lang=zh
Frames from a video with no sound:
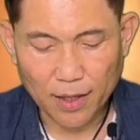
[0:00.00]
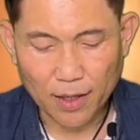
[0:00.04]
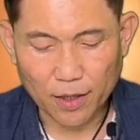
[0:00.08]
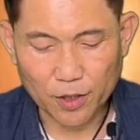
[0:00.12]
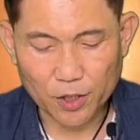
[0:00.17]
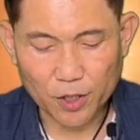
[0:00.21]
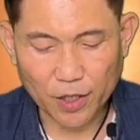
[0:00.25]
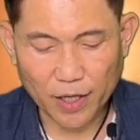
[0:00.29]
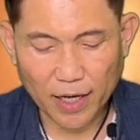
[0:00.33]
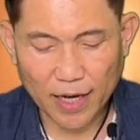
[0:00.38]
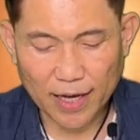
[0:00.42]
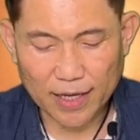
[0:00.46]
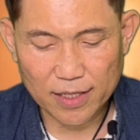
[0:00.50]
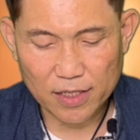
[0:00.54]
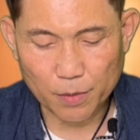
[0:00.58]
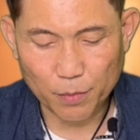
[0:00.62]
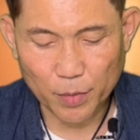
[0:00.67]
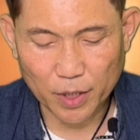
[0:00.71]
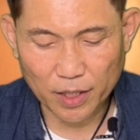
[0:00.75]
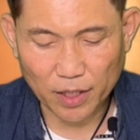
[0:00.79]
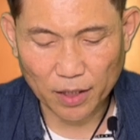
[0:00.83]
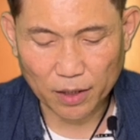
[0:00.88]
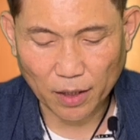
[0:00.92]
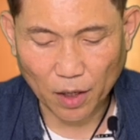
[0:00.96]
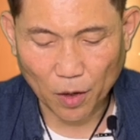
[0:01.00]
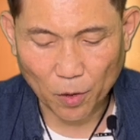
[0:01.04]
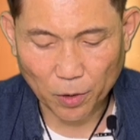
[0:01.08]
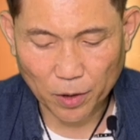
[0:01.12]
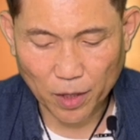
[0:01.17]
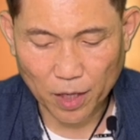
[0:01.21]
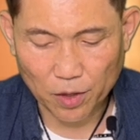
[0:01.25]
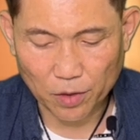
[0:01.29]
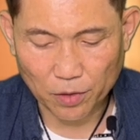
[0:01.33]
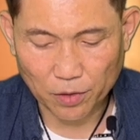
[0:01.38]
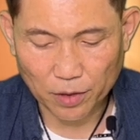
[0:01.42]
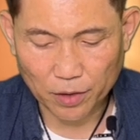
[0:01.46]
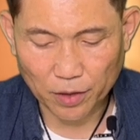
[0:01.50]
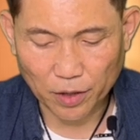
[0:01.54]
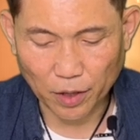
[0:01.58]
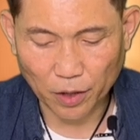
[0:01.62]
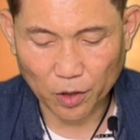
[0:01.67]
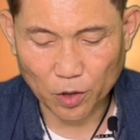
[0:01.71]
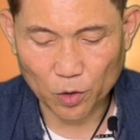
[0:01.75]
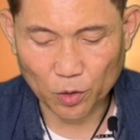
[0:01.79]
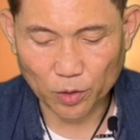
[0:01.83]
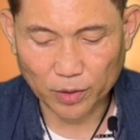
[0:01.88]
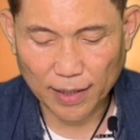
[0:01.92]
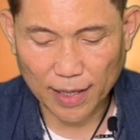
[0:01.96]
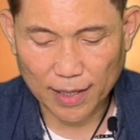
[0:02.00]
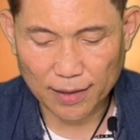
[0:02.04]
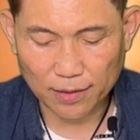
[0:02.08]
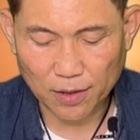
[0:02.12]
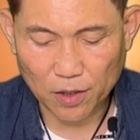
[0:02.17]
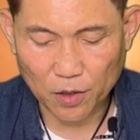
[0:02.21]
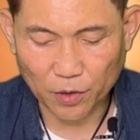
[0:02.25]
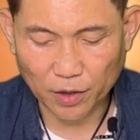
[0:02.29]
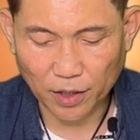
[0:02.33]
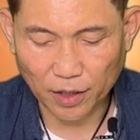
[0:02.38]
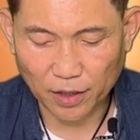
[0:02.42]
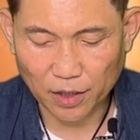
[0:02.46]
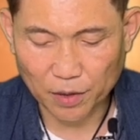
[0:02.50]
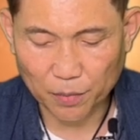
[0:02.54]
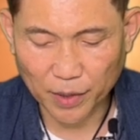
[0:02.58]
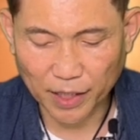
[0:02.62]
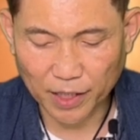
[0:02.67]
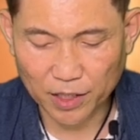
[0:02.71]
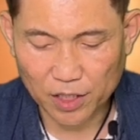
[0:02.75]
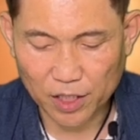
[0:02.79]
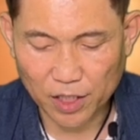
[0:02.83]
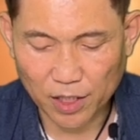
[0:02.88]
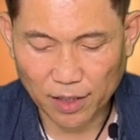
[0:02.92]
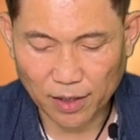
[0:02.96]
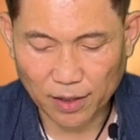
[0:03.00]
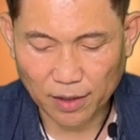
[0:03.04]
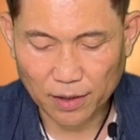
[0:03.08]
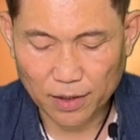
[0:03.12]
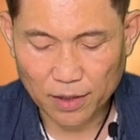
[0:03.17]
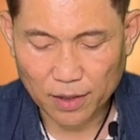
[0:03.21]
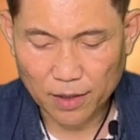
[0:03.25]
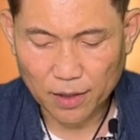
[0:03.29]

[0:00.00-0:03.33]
好叫孩子们的祷告能够达到你的面前，